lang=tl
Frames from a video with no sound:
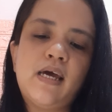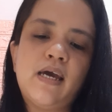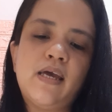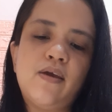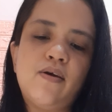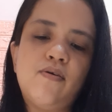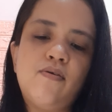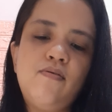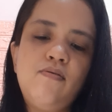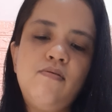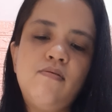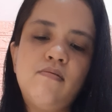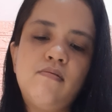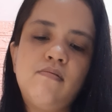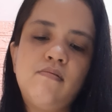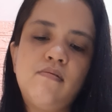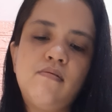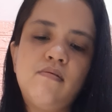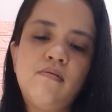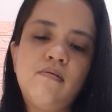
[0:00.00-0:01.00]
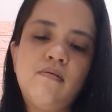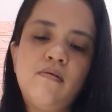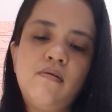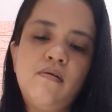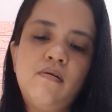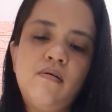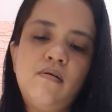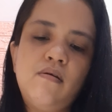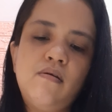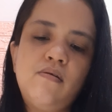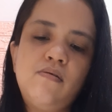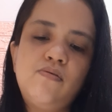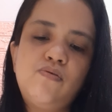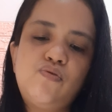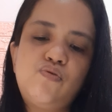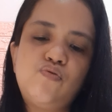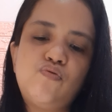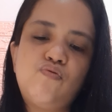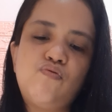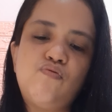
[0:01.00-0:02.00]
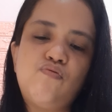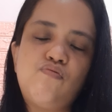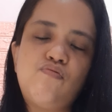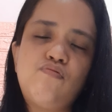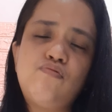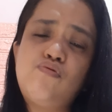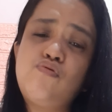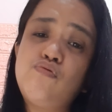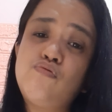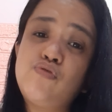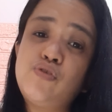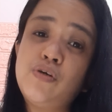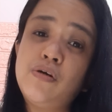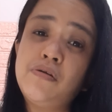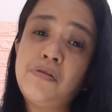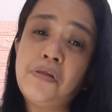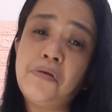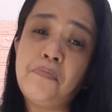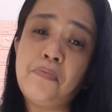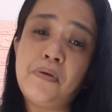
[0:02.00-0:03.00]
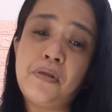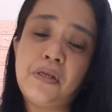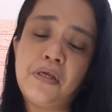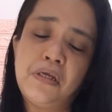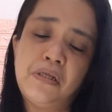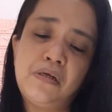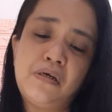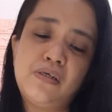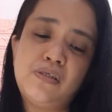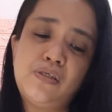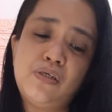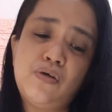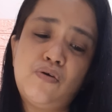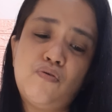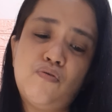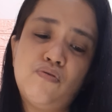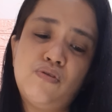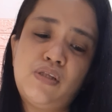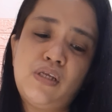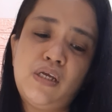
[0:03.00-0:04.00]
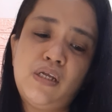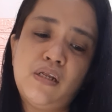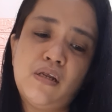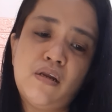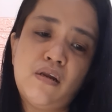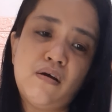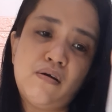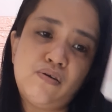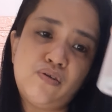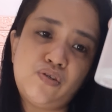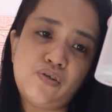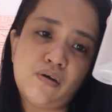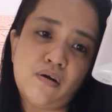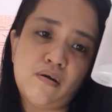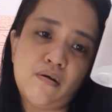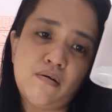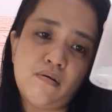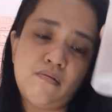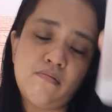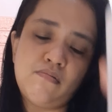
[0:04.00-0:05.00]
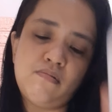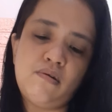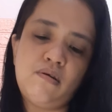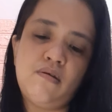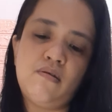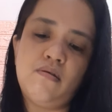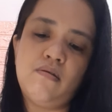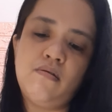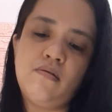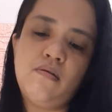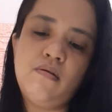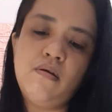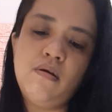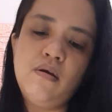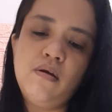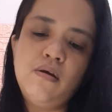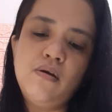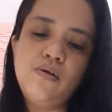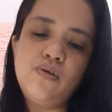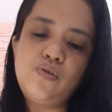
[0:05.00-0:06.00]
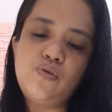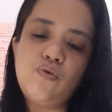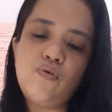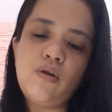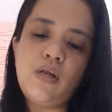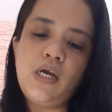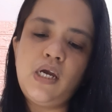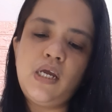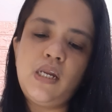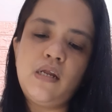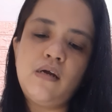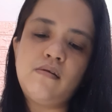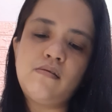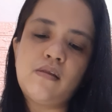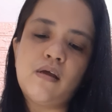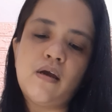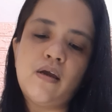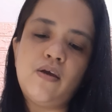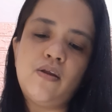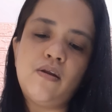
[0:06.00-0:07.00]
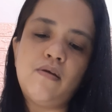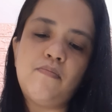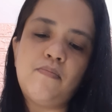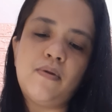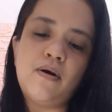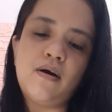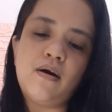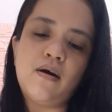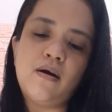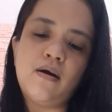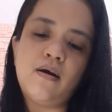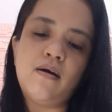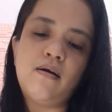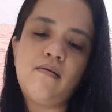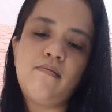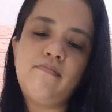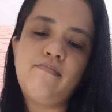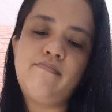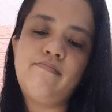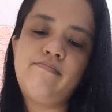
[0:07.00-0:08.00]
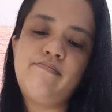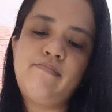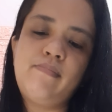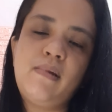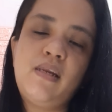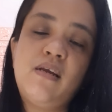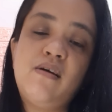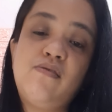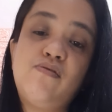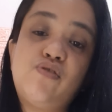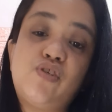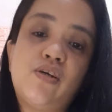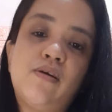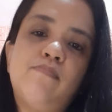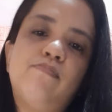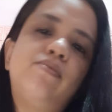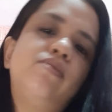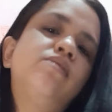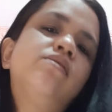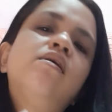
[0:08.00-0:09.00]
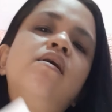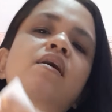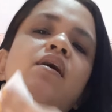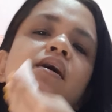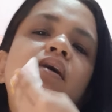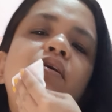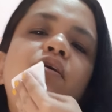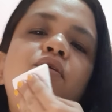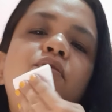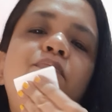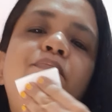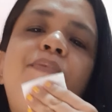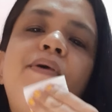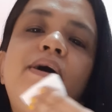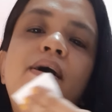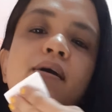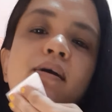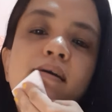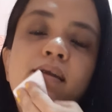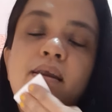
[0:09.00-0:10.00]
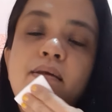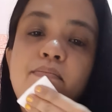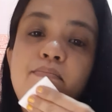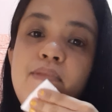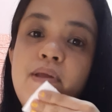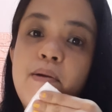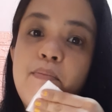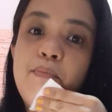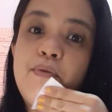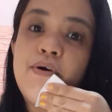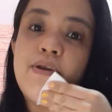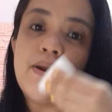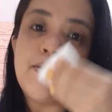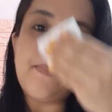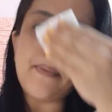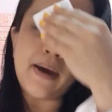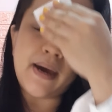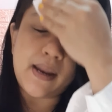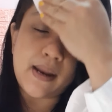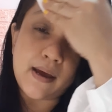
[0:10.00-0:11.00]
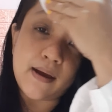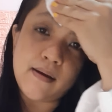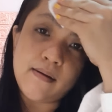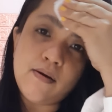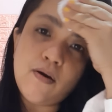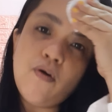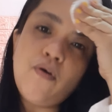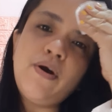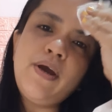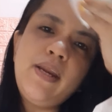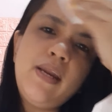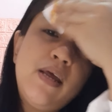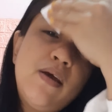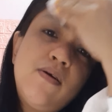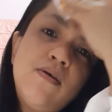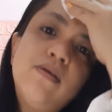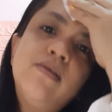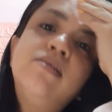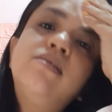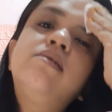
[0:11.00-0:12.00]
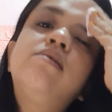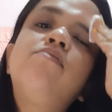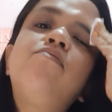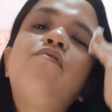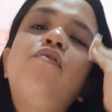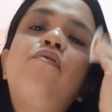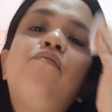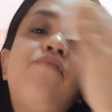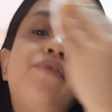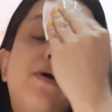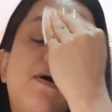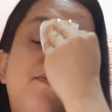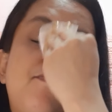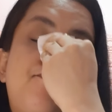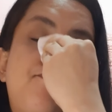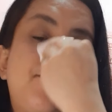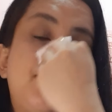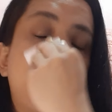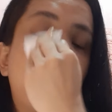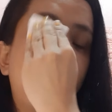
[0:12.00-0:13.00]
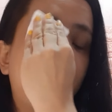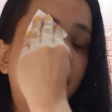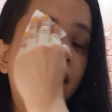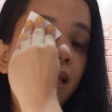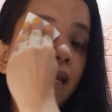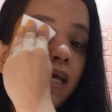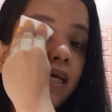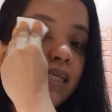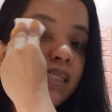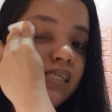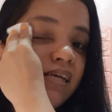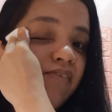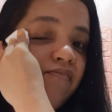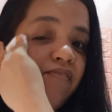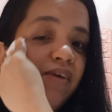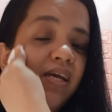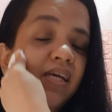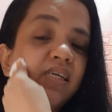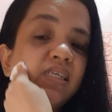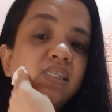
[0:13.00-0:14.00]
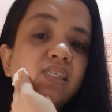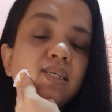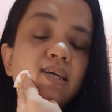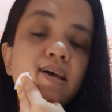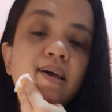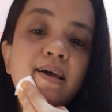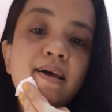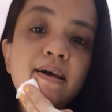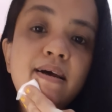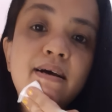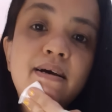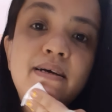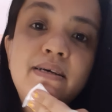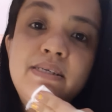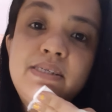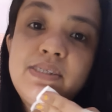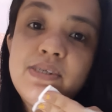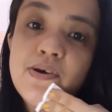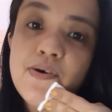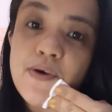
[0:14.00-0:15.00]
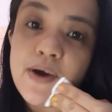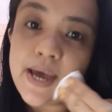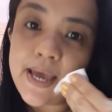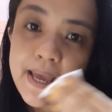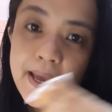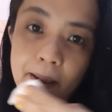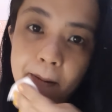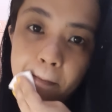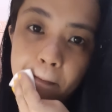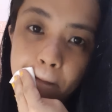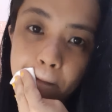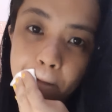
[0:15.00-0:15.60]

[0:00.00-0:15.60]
tayo. So, gusto ko siyang tipirin kasi konti na lang siya. Yan. So, lagyan lang tayo ng mga ilang drops. Yung pagramdam mo na parang okay na yun. Okay, okay, okay na sa face. So, ayan.